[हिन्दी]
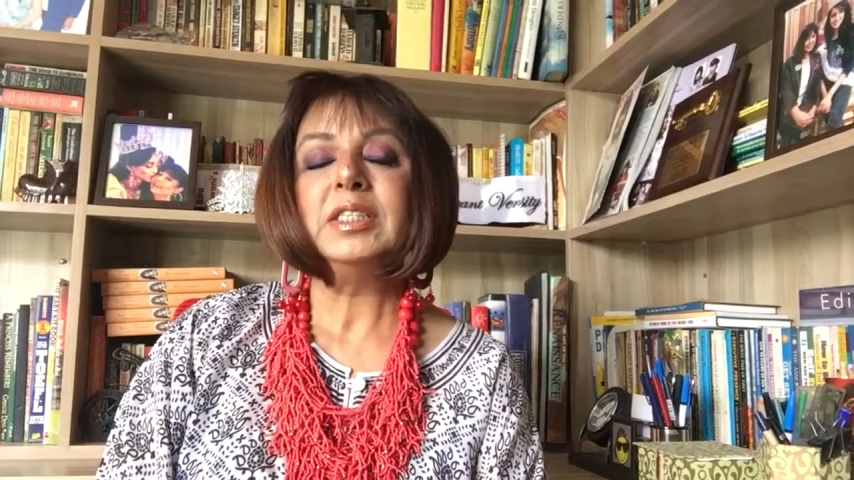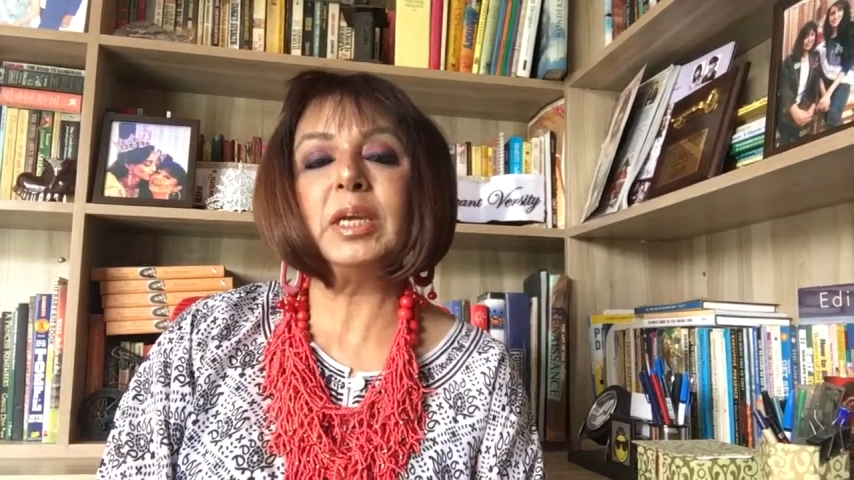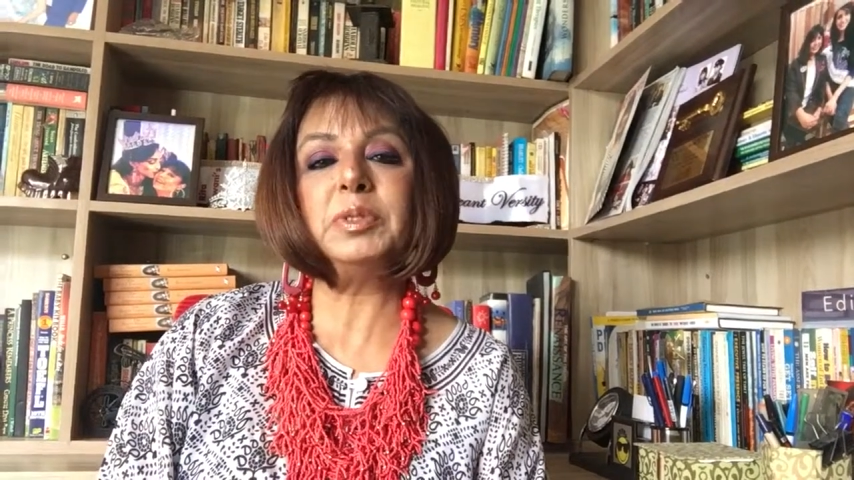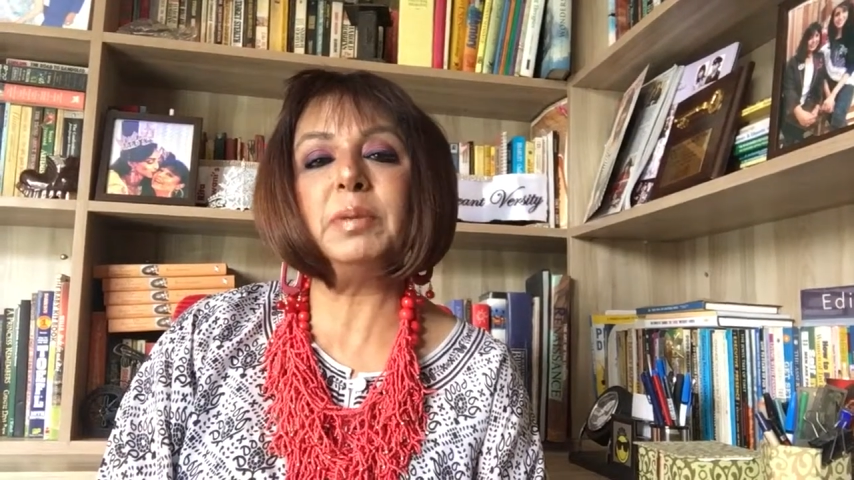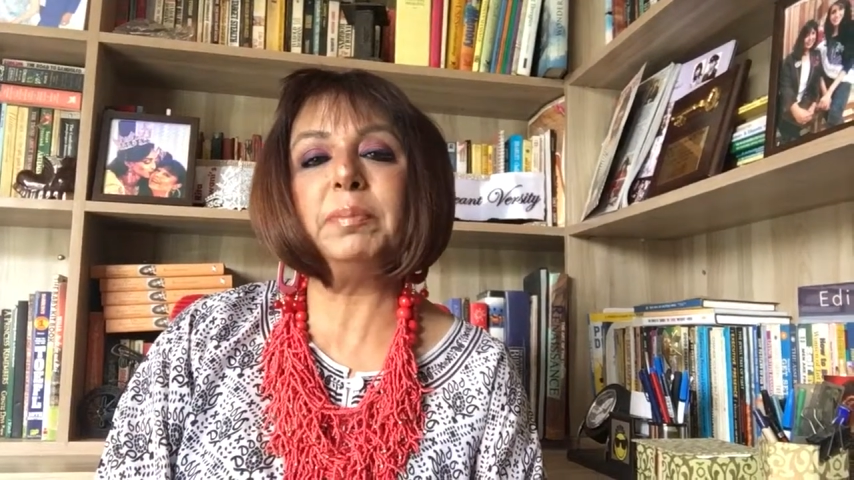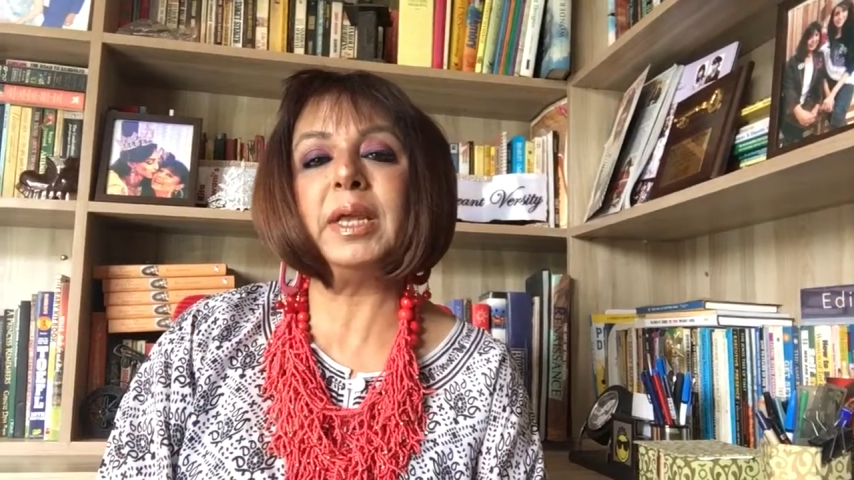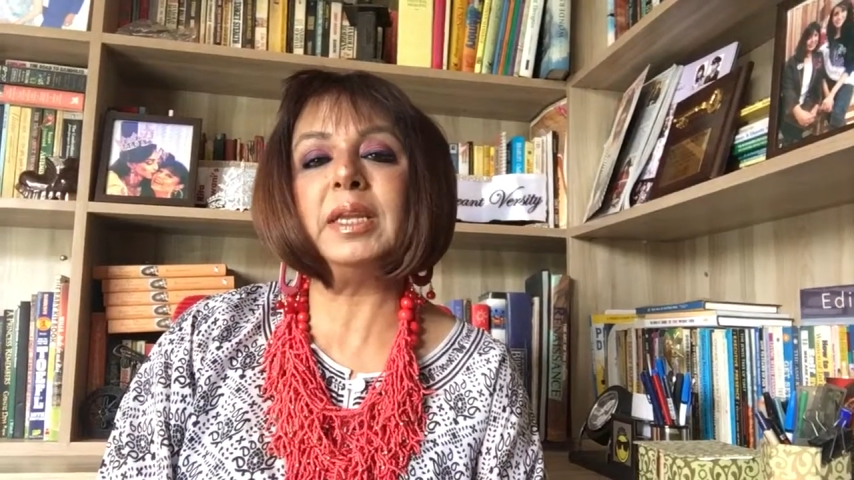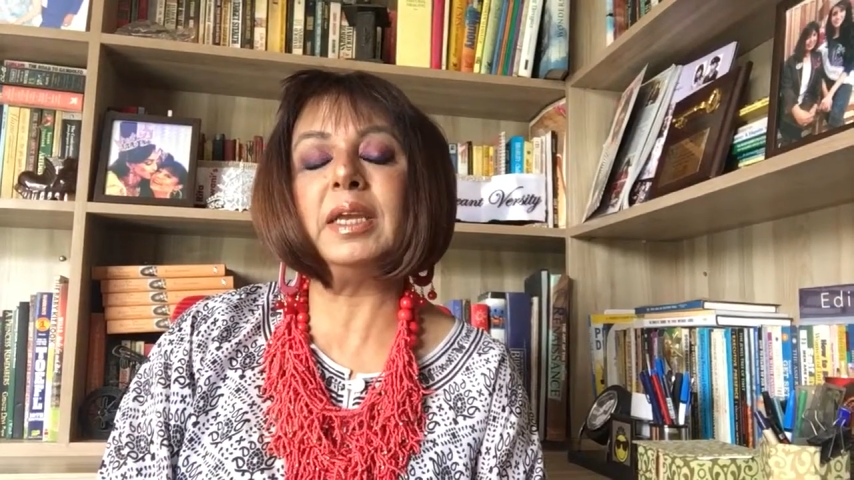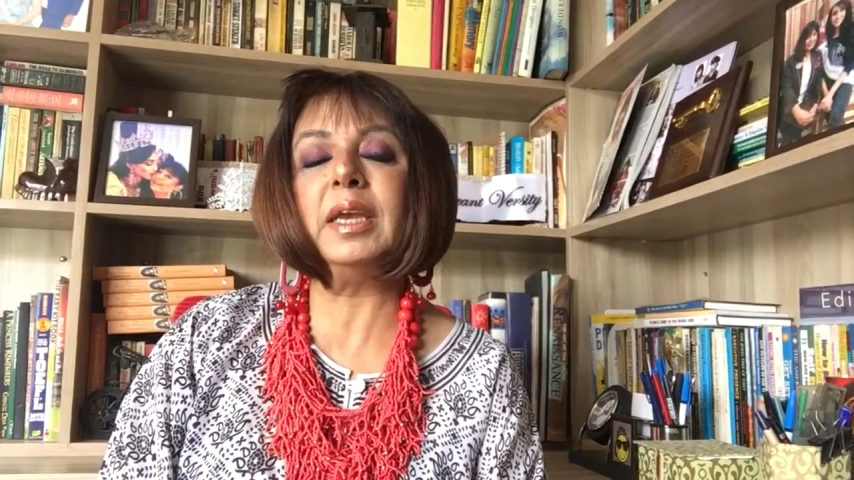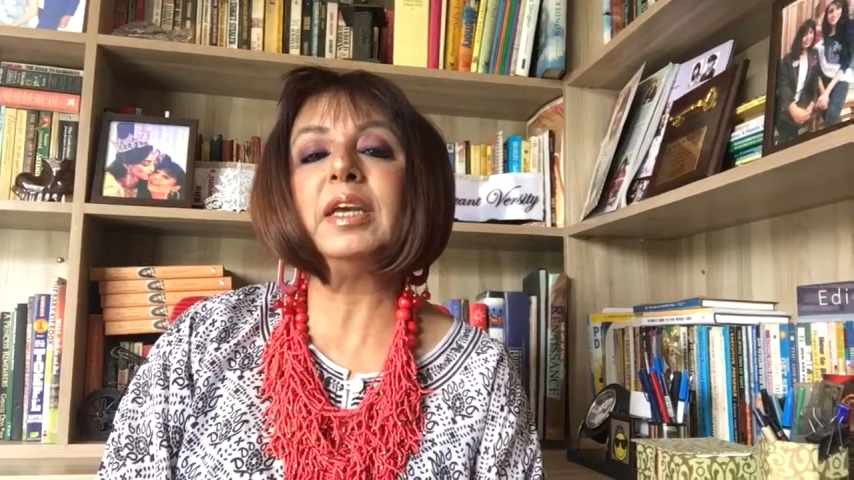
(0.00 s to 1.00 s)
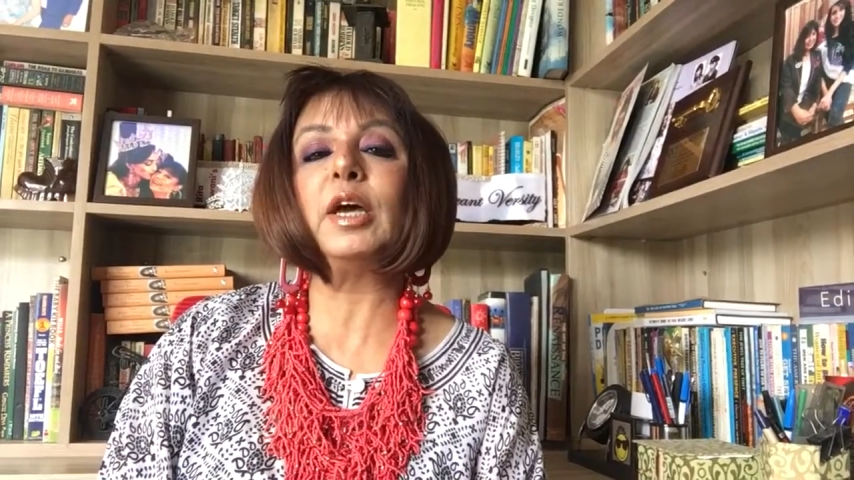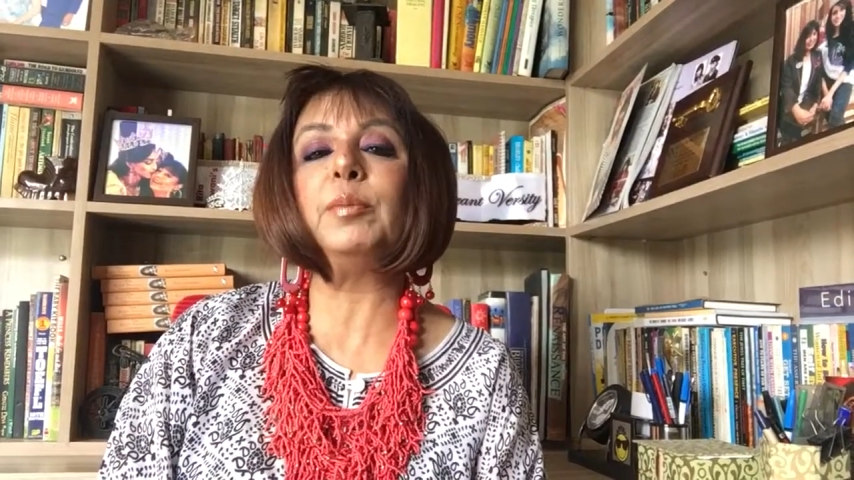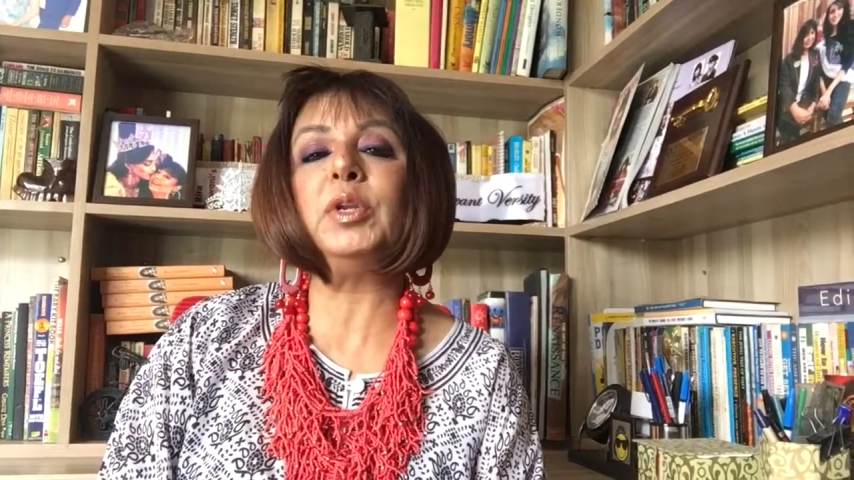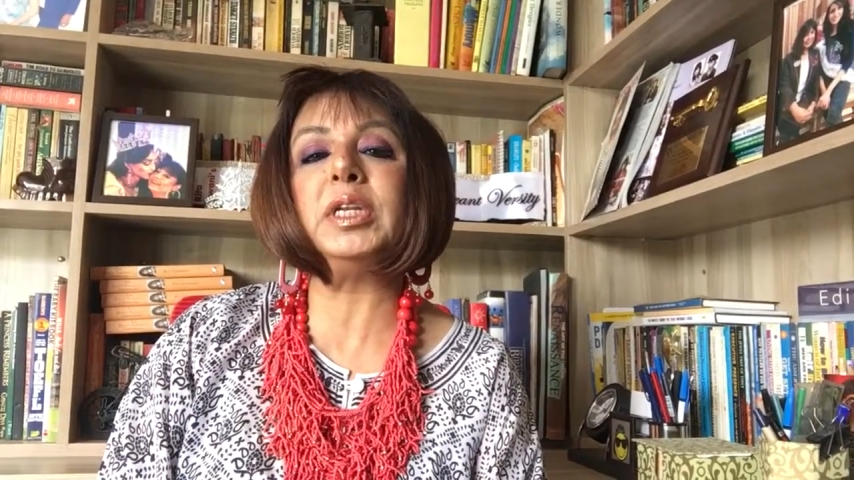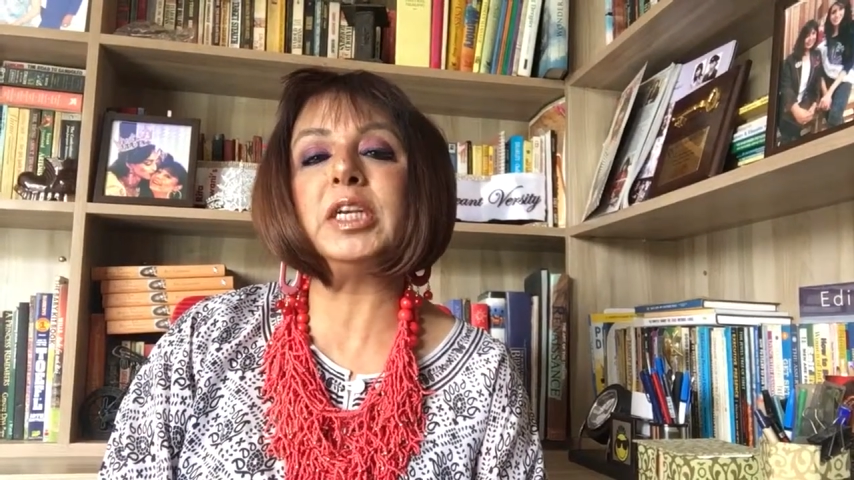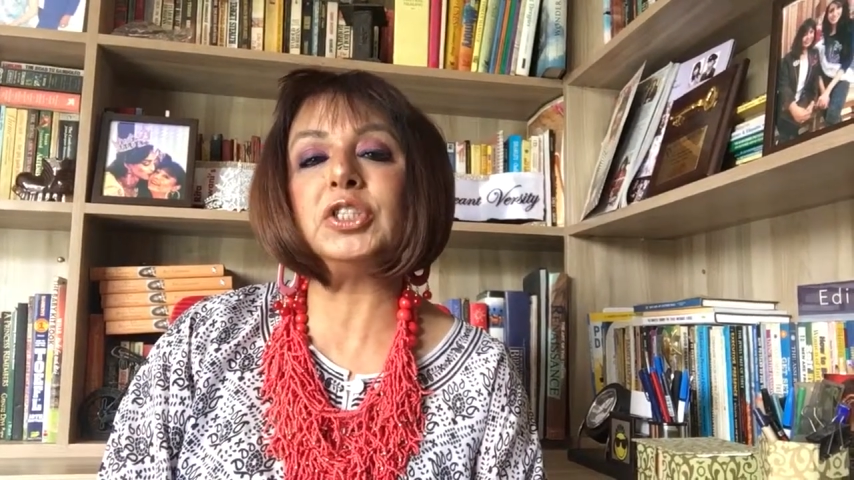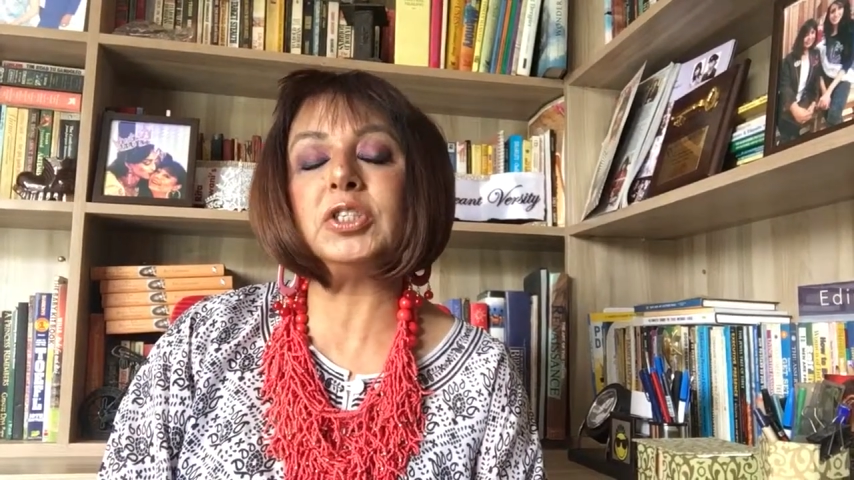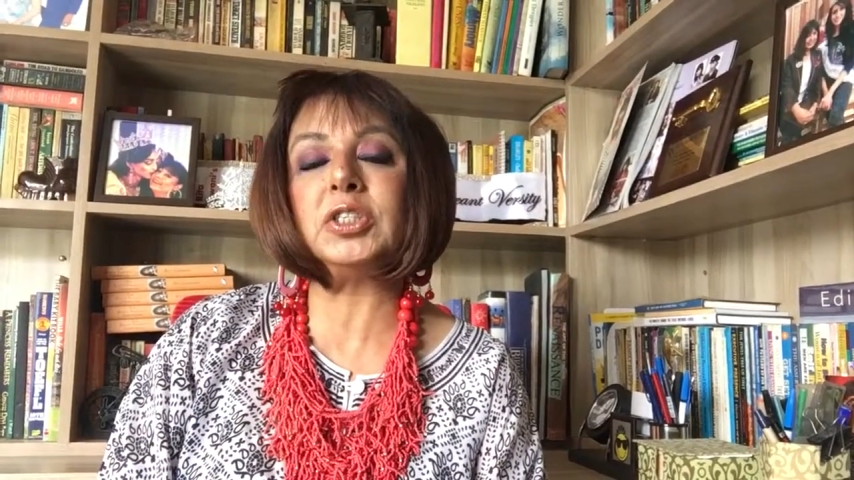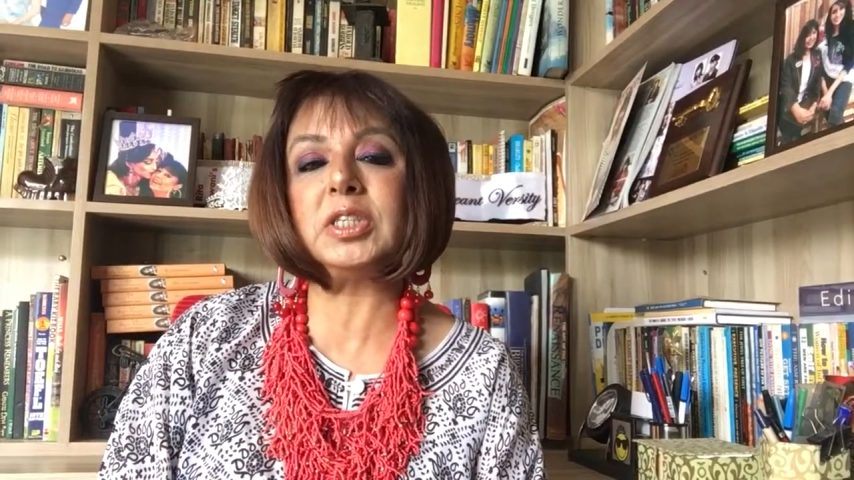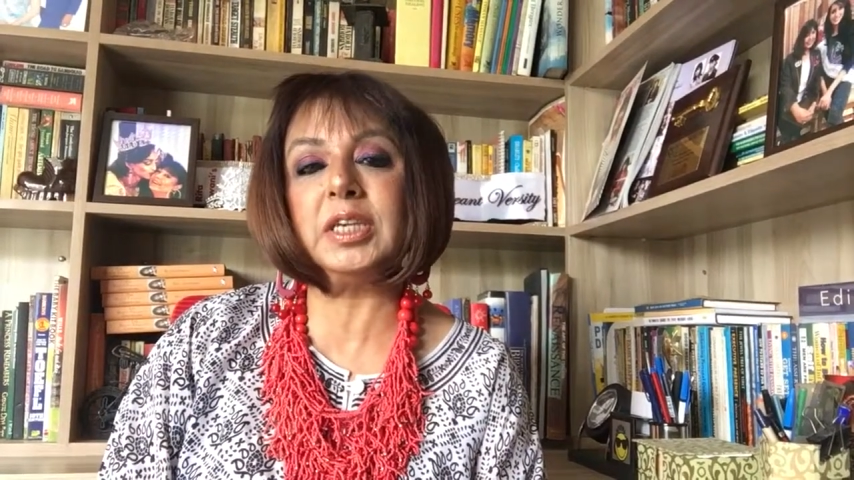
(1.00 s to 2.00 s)
सबसे पहली है
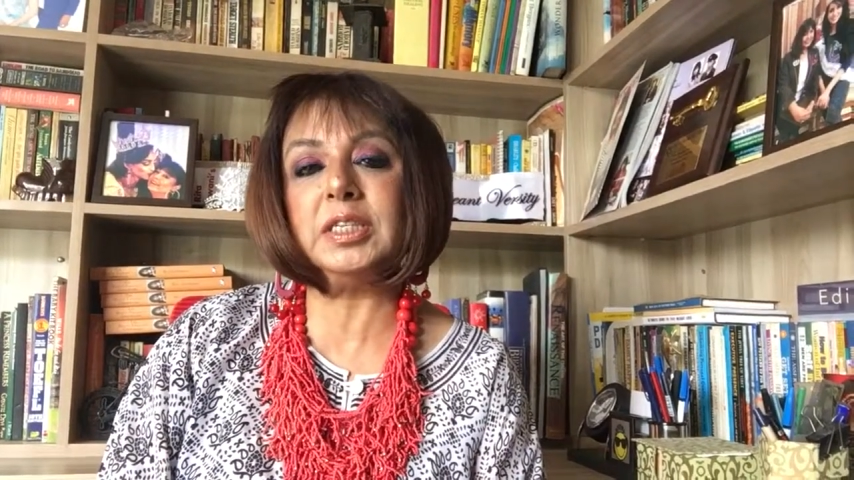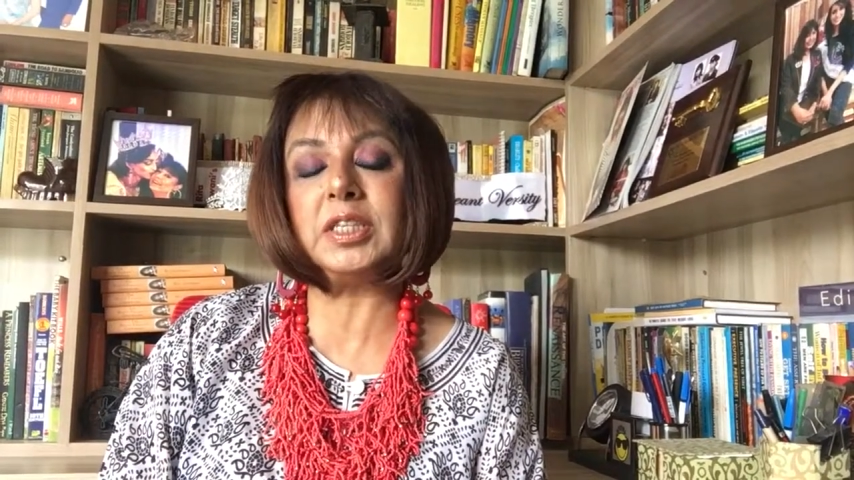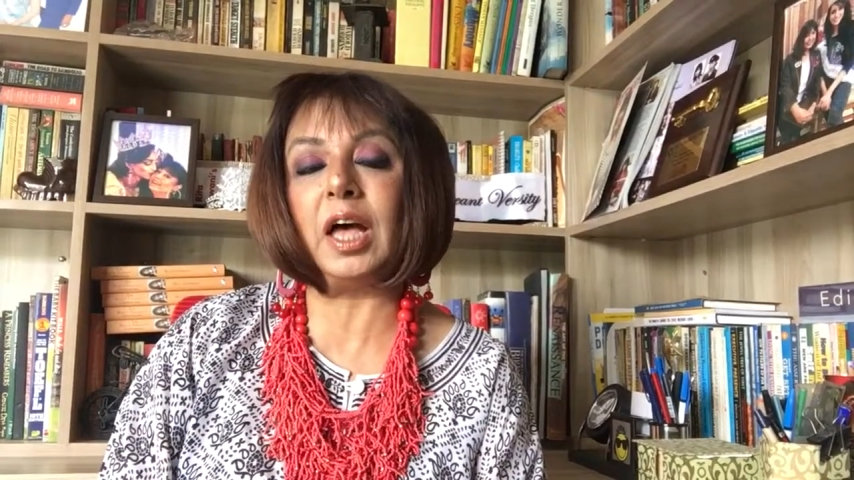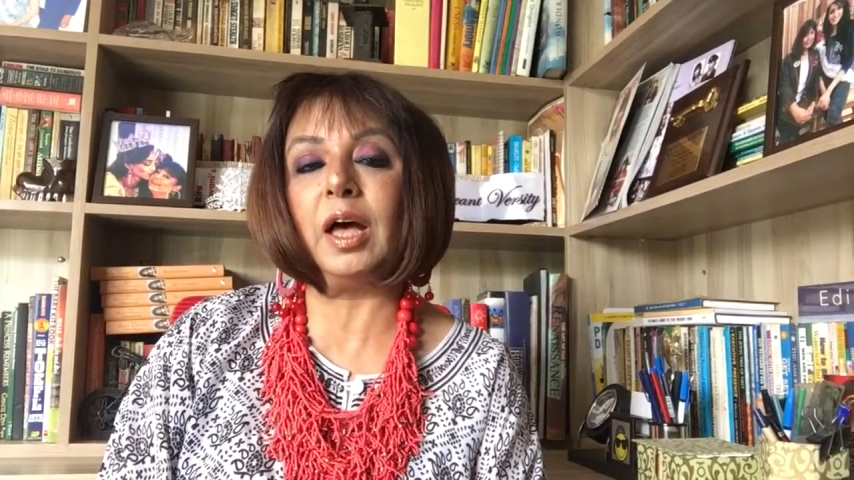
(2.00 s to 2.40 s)
कम्युनिकेशन स्किल्स